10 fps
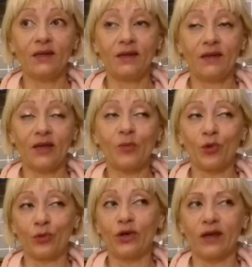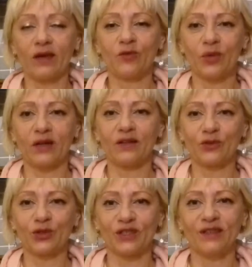И я помню, как я выбирала
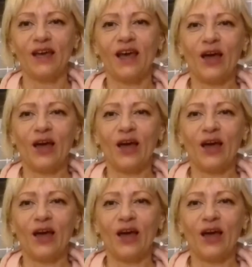тоже